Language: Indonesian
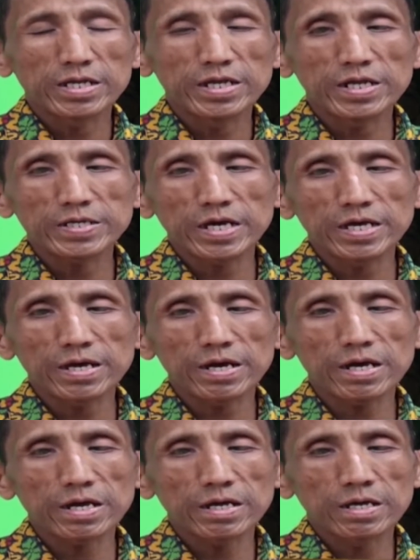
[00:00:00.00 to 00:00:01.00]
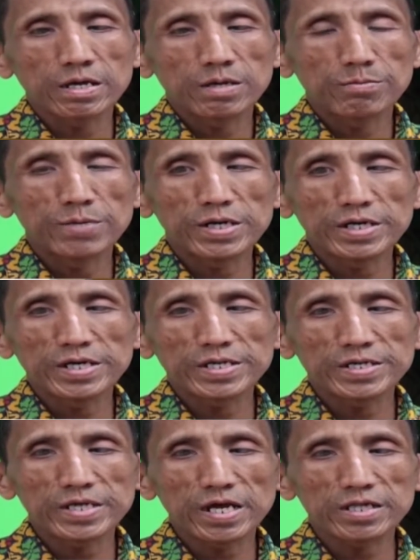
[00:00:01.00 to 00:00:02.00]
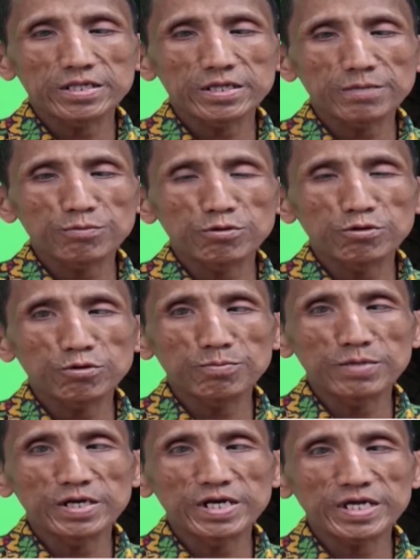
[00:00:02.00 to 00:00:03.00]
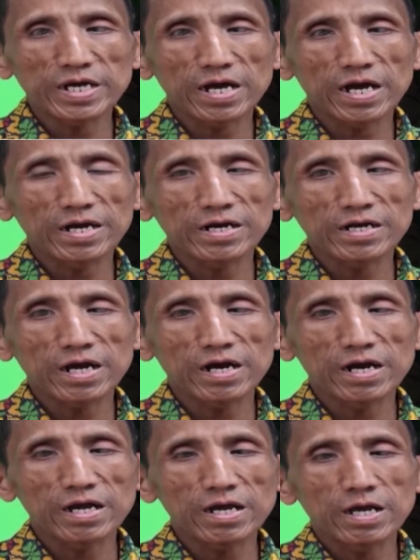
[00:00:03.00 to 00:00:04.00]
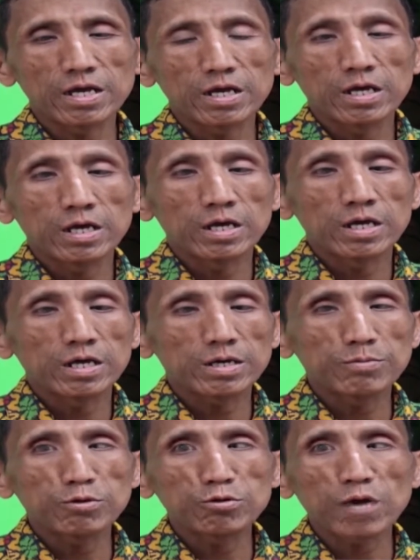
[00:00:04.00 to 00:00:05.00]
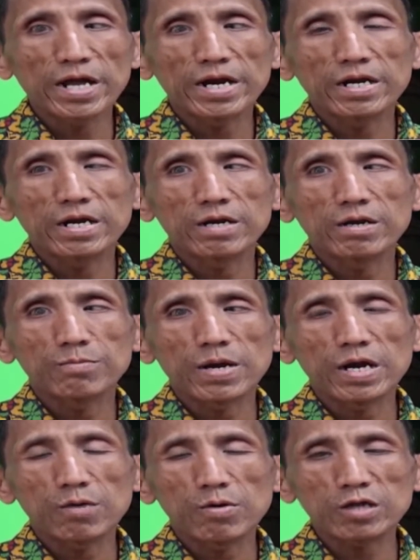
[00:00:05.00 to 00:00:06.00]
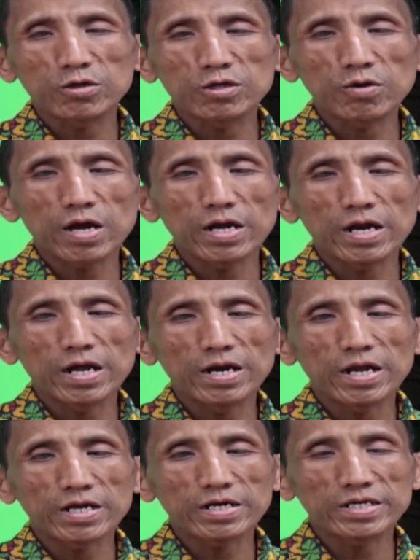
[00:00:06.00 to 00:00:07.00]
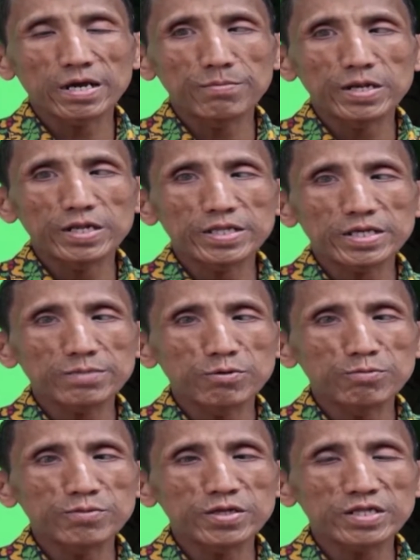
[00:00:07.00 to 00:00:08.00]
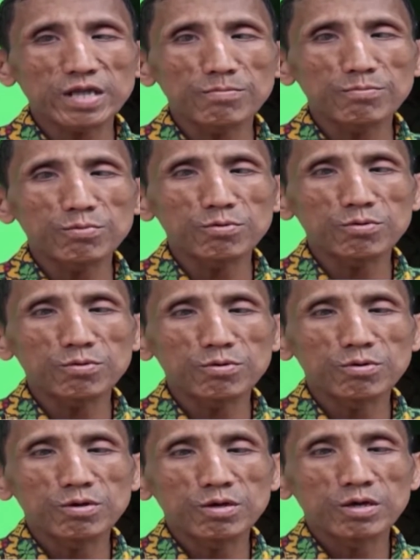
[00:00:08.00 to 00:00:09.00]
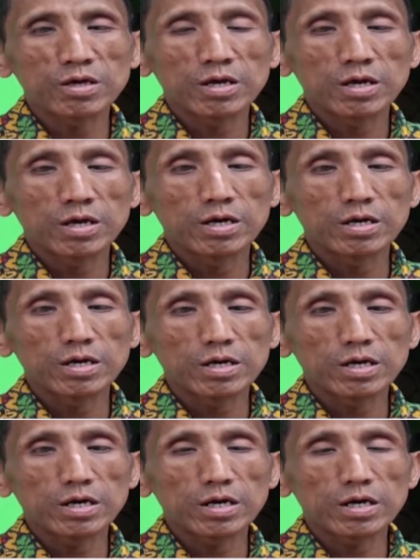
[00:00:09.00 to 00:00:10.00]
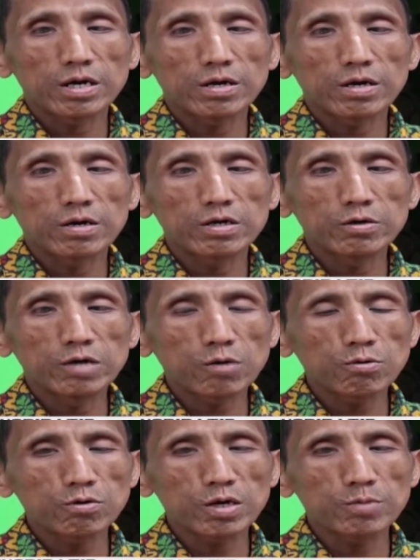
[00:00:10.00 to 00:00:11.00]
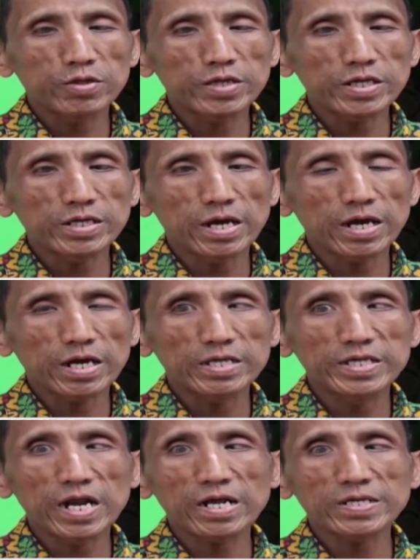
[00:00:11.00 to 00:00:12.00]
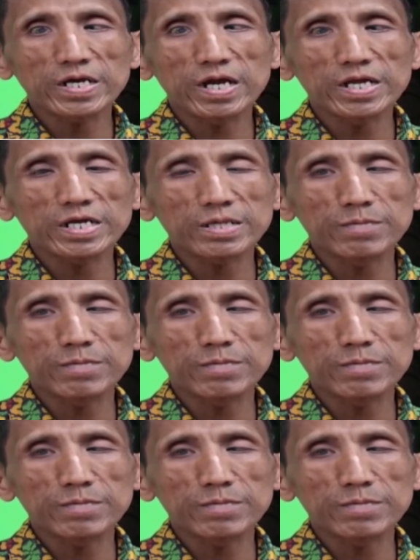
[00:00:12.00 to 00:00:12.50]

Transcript: jadi saya berinisiatif untuk mendirikan karena kebutuhan pada waktu itu anak-anak disabilitas belum tertampung e, tahun 2003 jarang sekali